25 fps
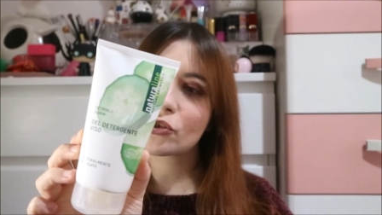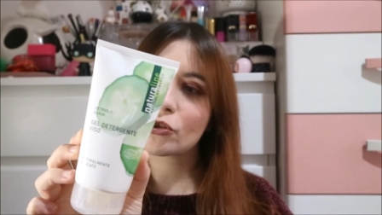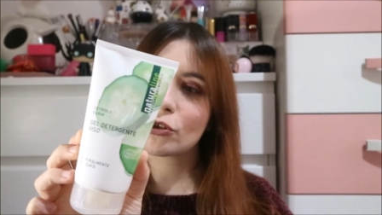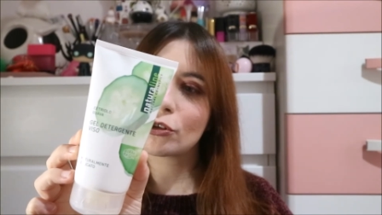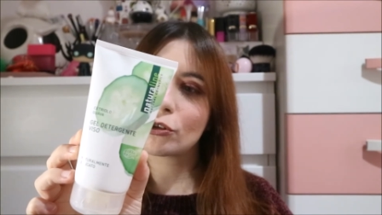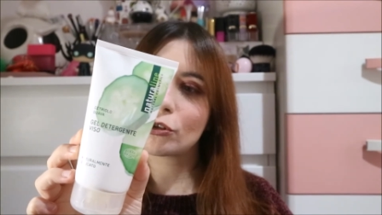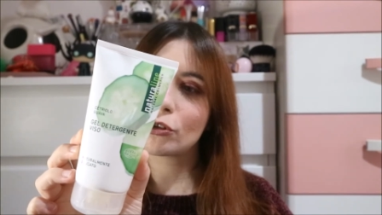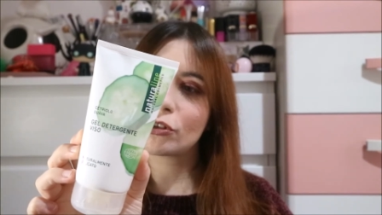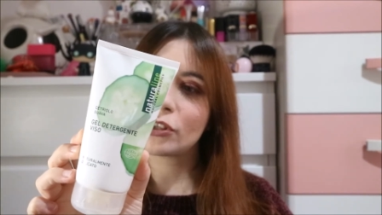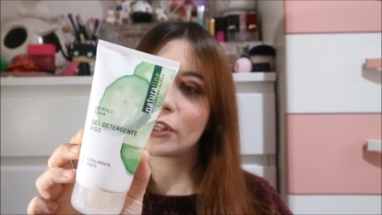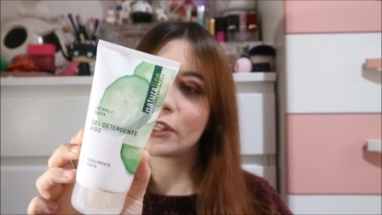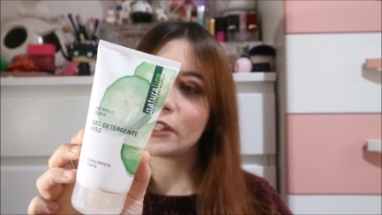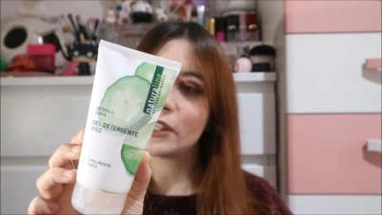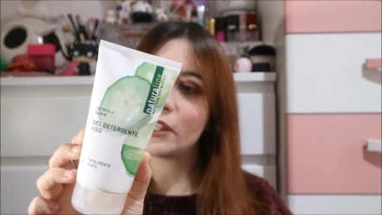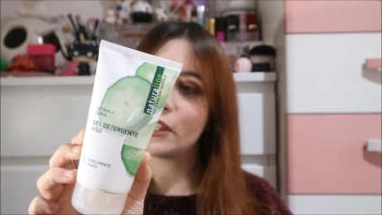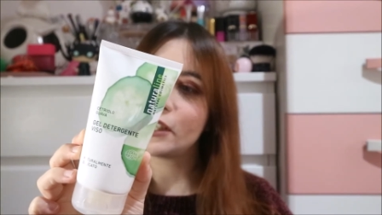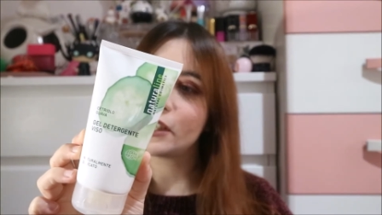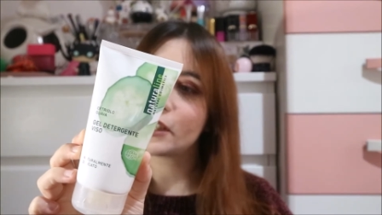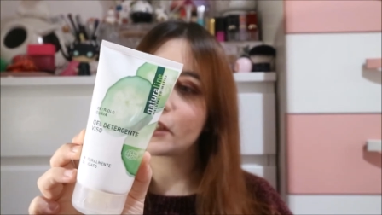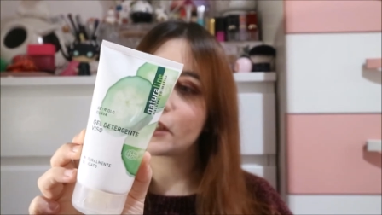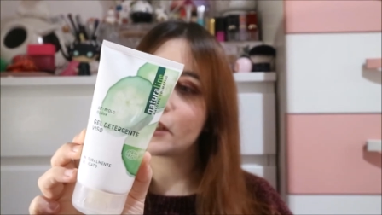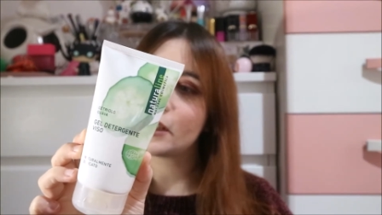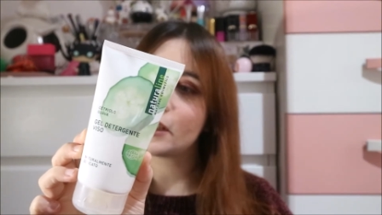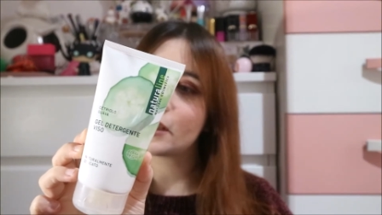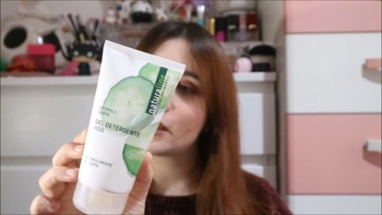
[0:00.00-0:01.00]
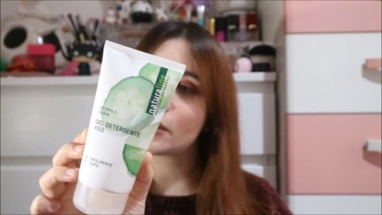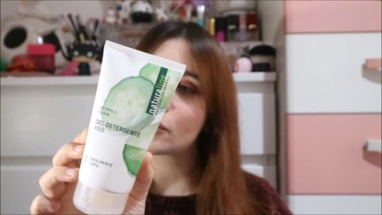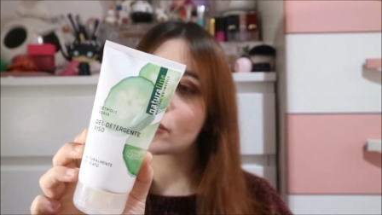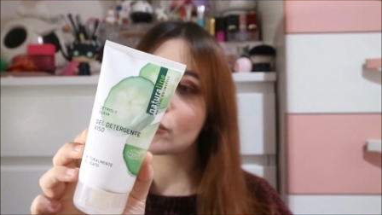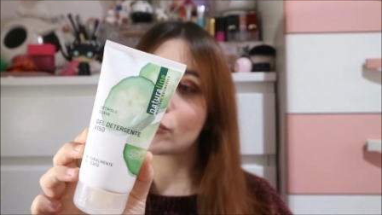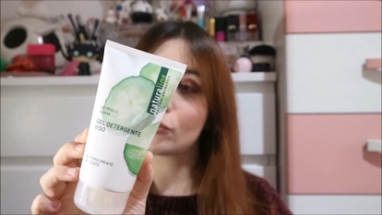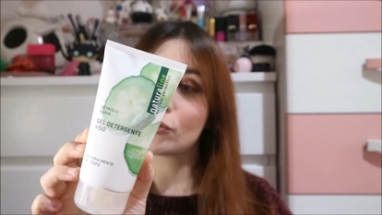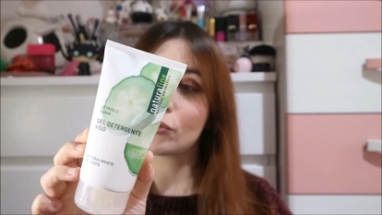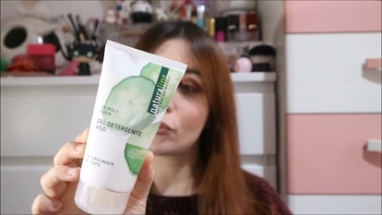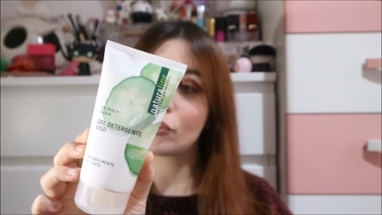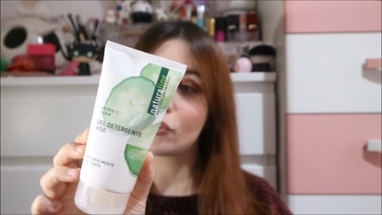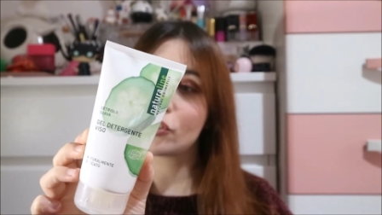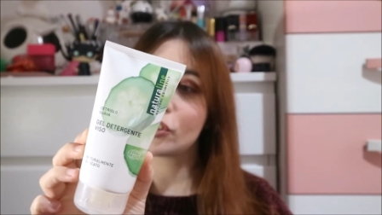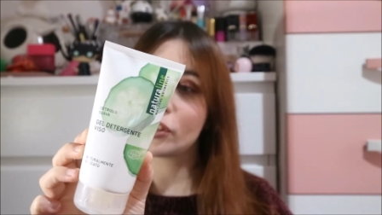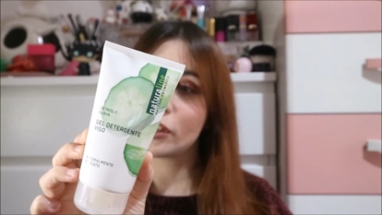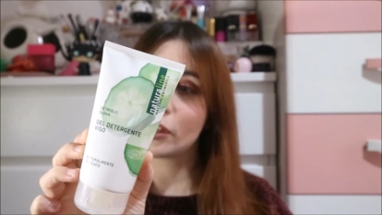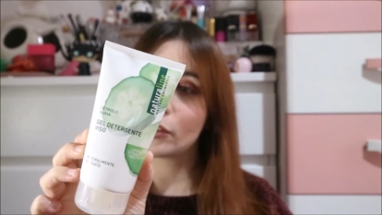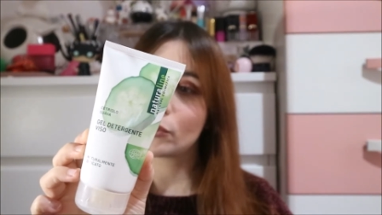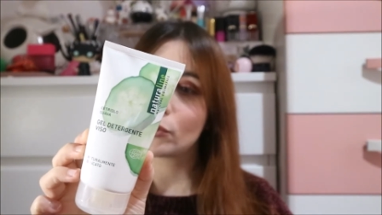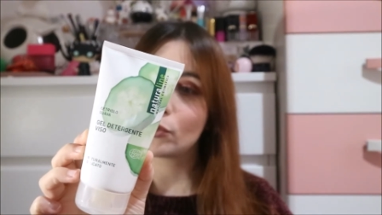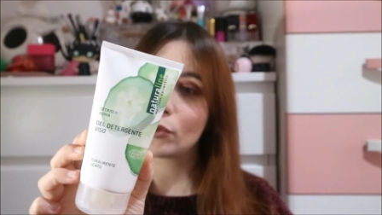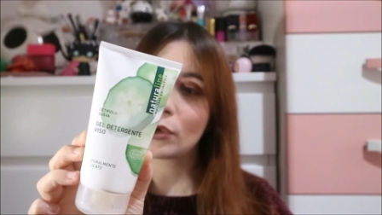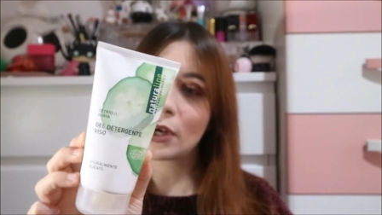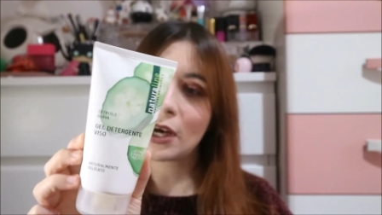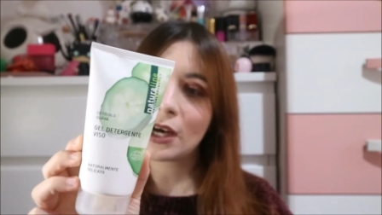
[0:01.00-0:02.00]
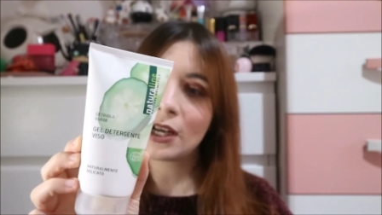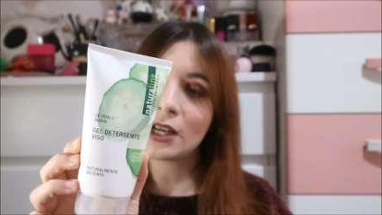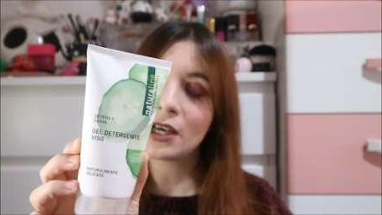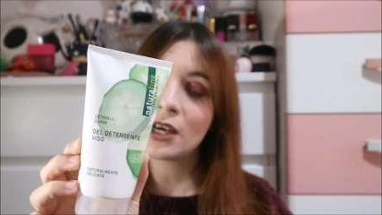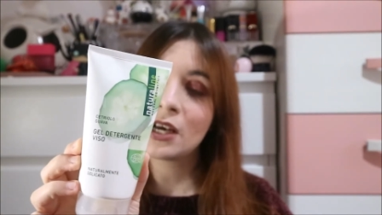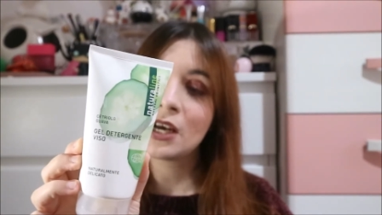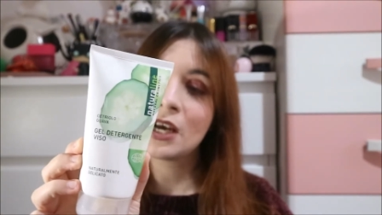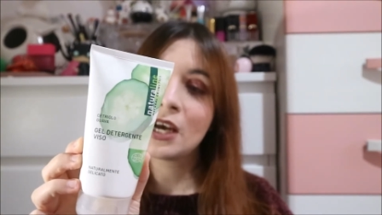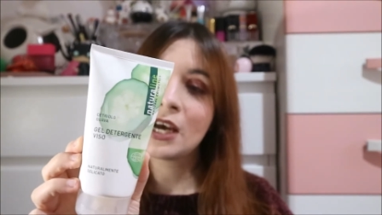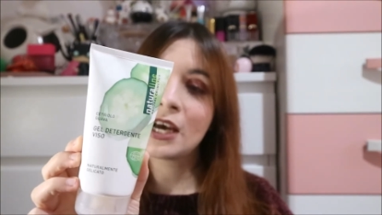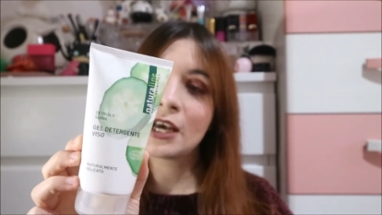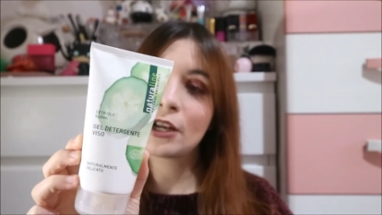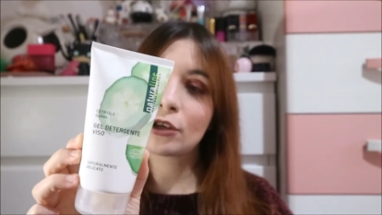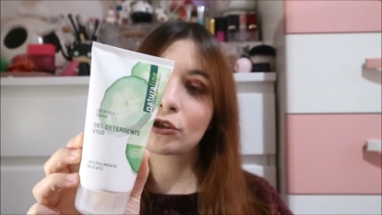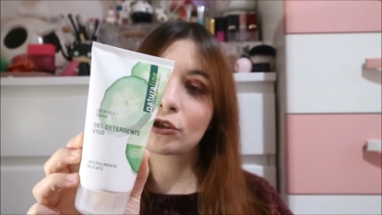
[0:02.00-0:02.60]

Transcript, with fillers: del totale degli ingredienti sono di origine naturale e